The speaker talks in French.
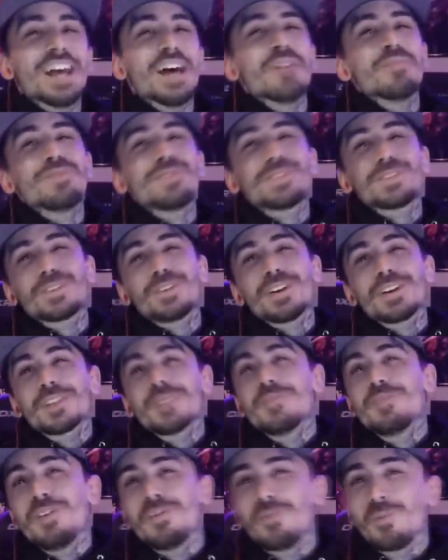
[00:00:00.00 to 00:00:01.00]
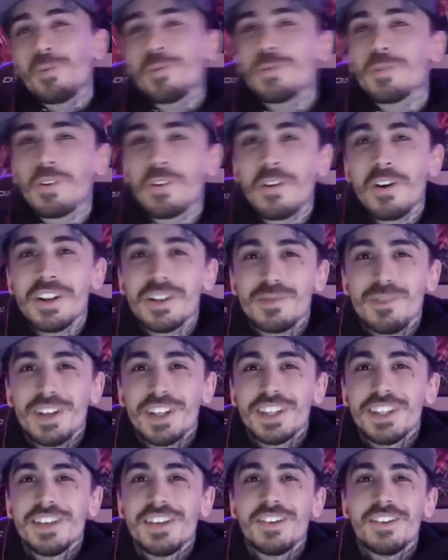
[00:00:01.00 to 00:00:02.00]
T'as vu, tu crois qu'une meuf, euh, quand elle se
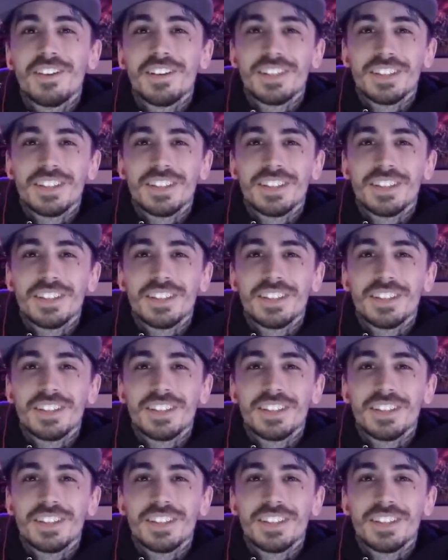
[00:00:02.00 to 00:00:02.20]
maquille, euh,